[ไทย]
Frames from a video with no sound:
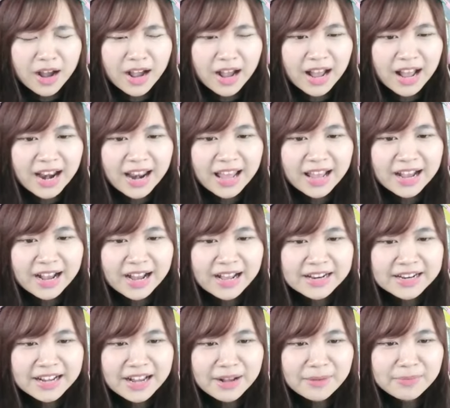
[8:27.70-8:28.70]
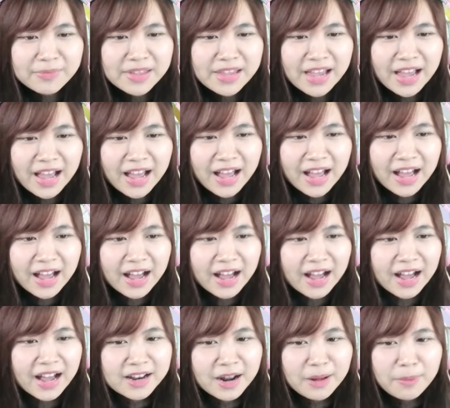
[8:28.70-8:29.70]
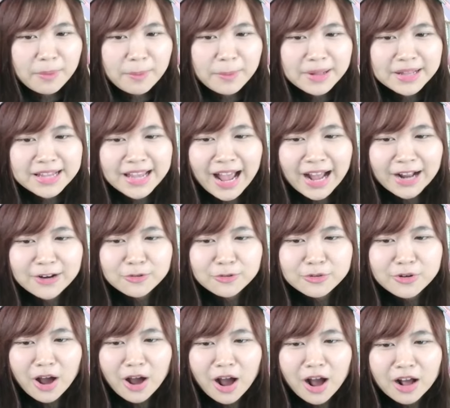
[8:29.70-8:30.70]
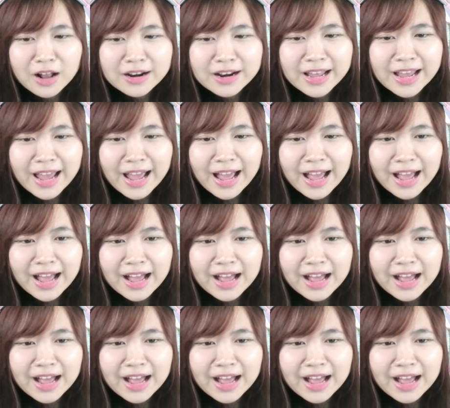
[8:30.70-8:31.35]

อะไรกันครับเนี่ยทำไมมันยากทุกดอกเลยอ่ะ